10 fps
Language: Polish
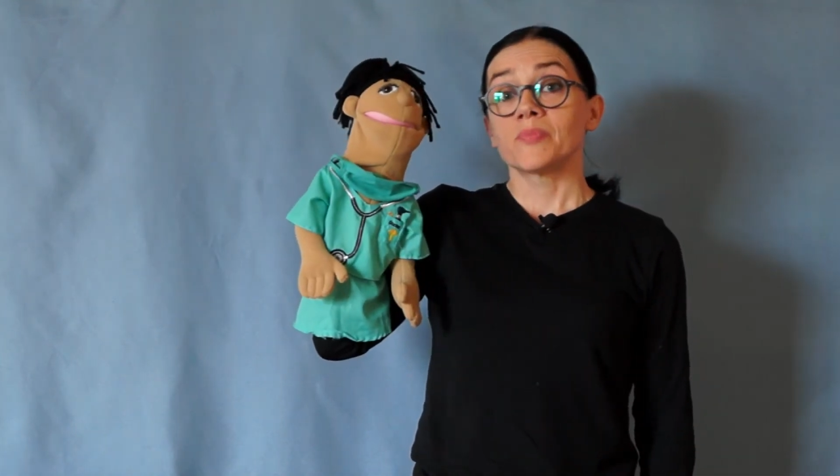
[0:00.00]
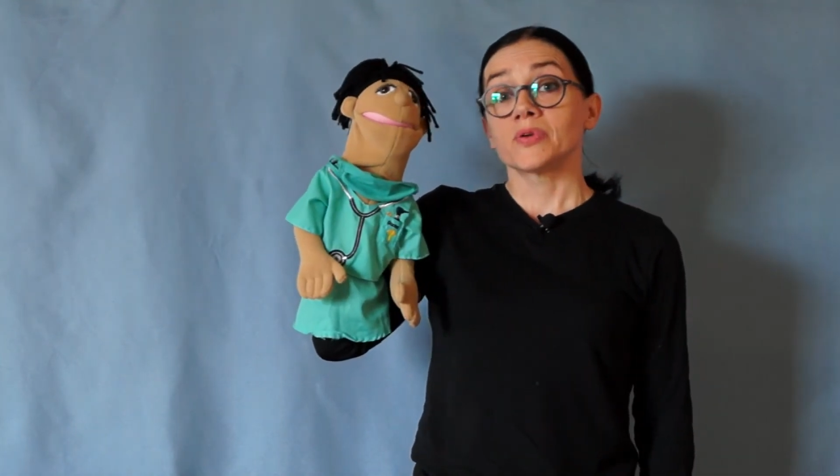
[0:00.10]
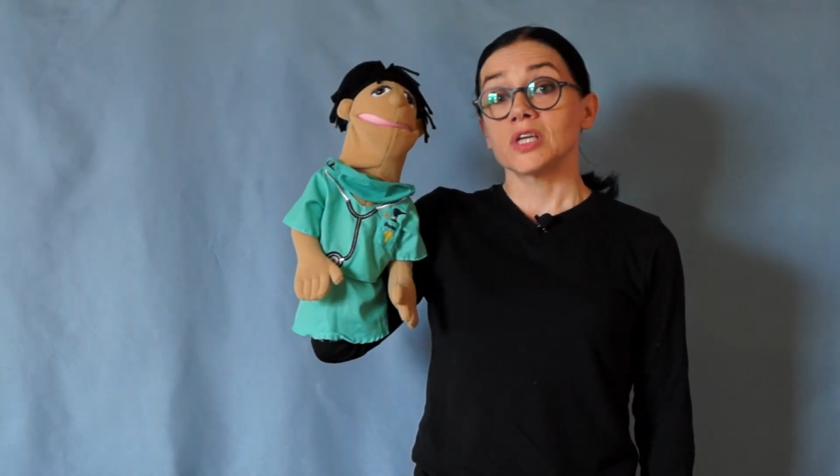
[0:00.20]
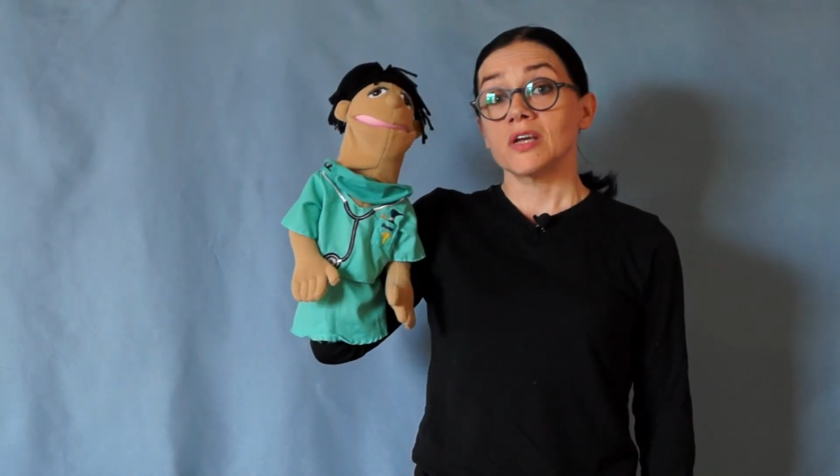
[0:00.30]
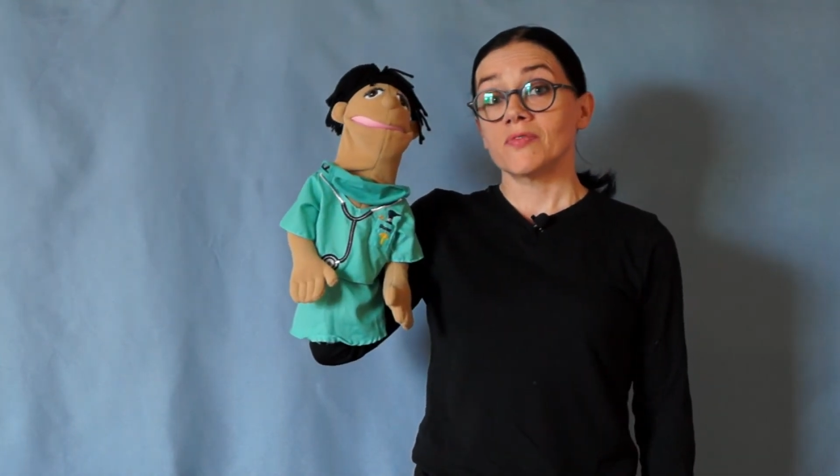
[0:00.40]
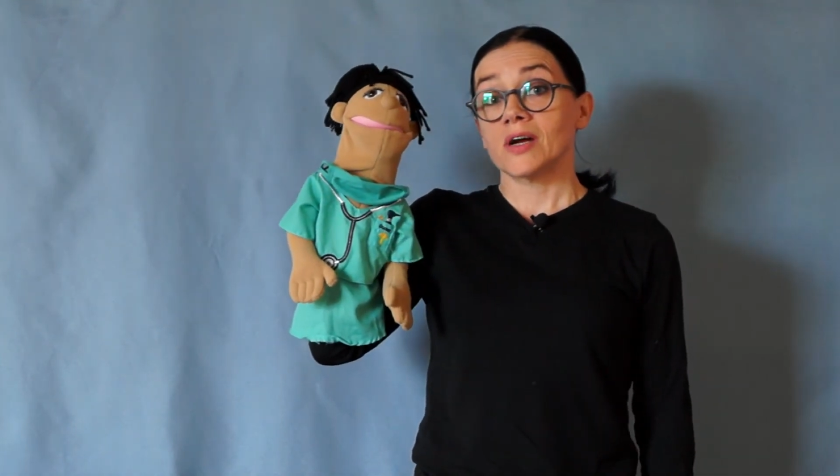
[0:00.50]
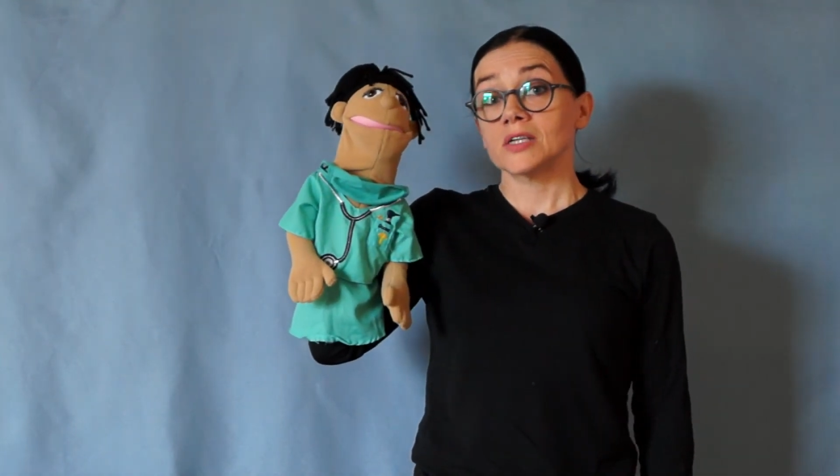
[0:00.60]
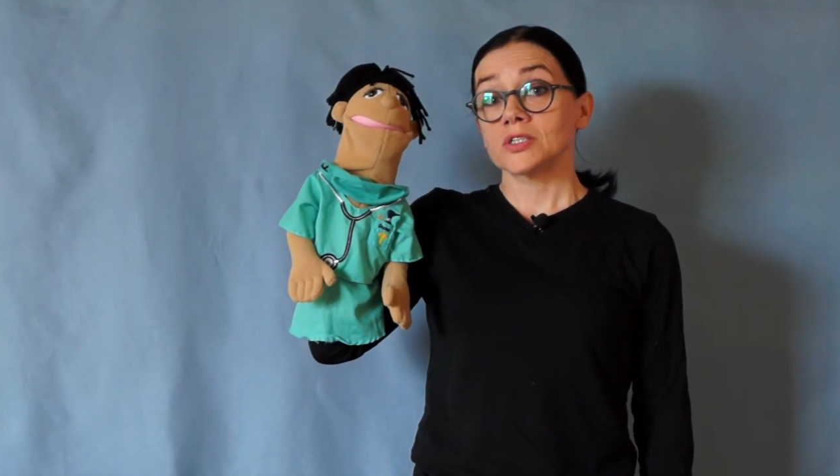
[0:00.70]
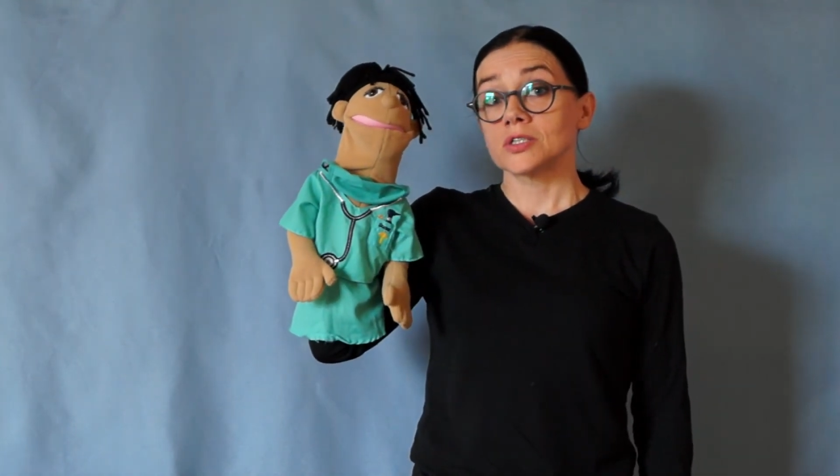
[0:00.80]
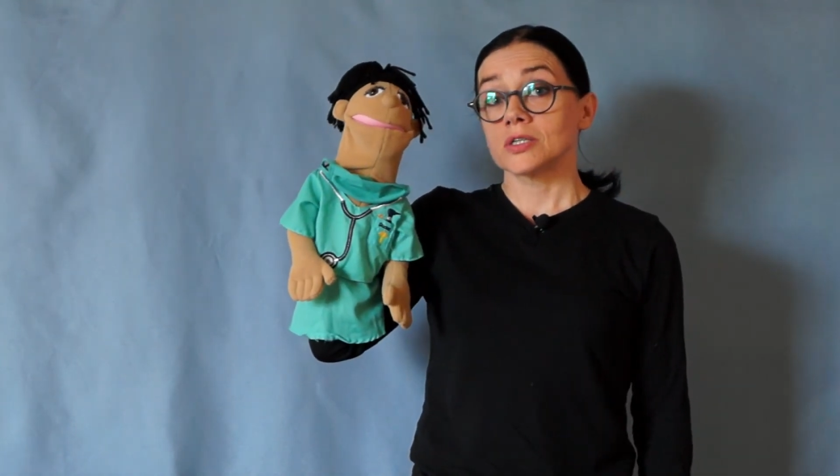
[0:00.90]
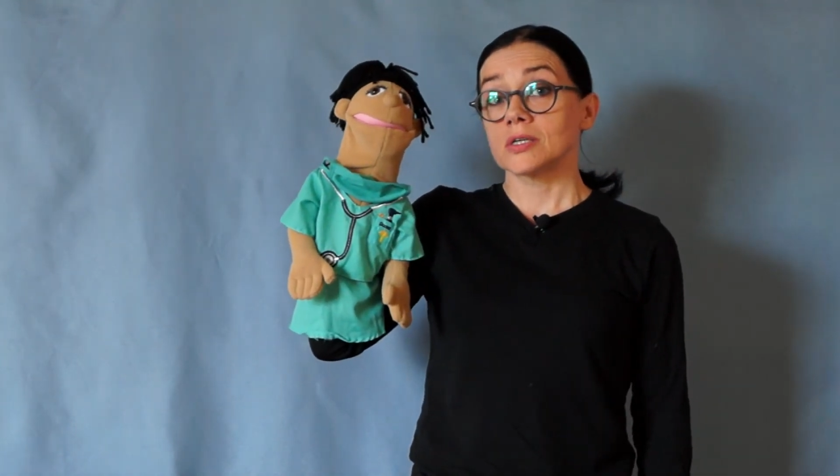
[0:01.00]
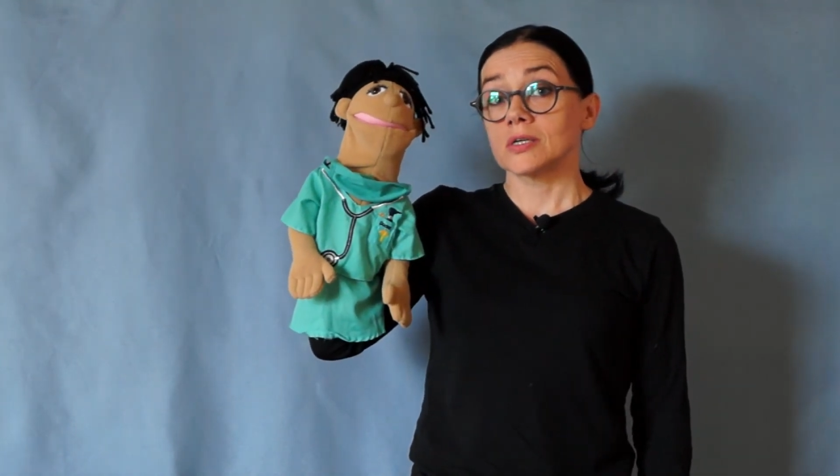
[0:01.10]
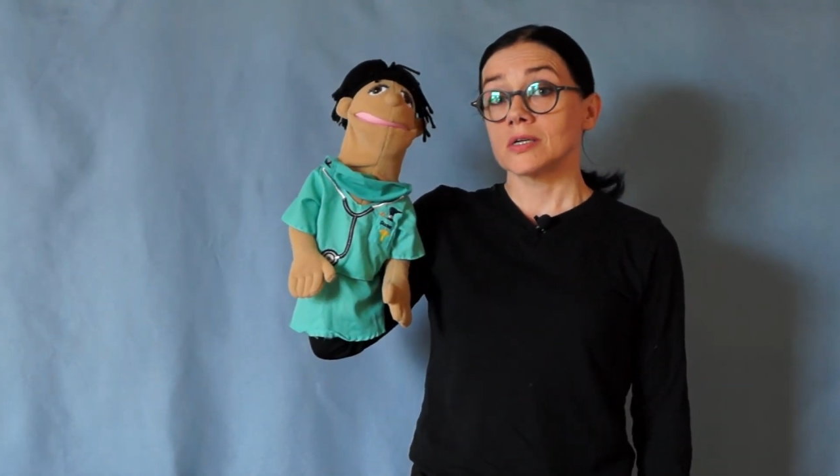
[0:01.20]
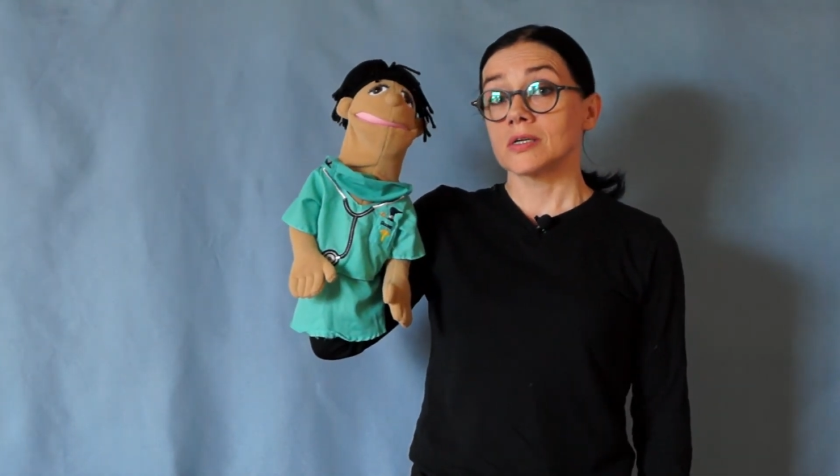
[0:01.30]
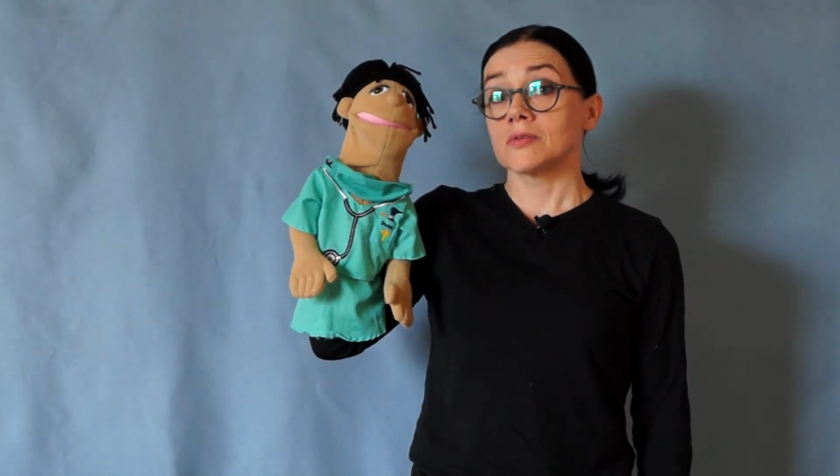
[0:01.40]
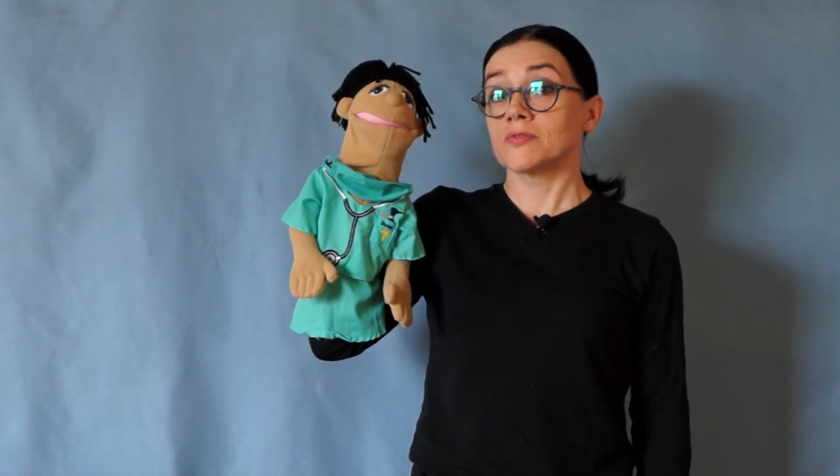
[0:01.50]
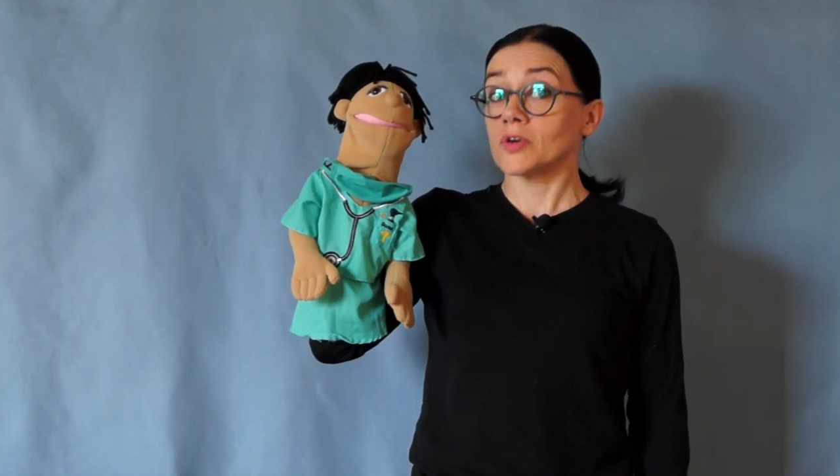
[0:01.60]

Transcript: ponieważ e,